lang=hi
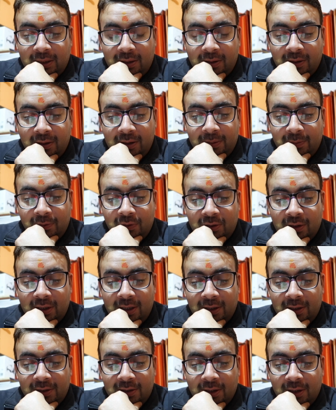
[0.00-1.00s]
और ये पूछ रहे
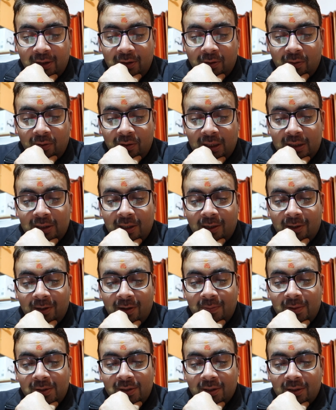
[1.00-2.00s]
हैं कि सर ड्रोन की
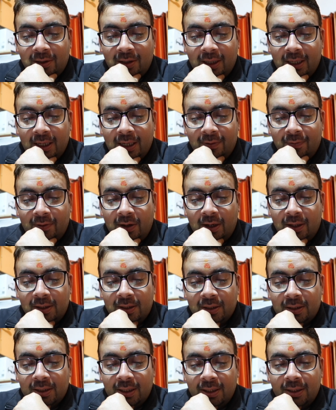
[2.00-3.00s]
जानकारी मिल सकती है वहाँ
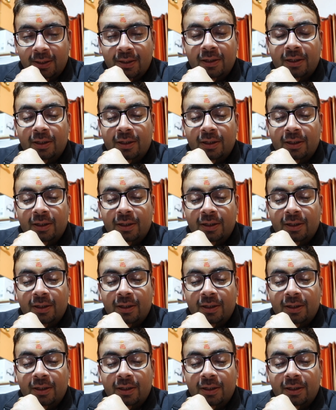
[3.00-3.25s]
से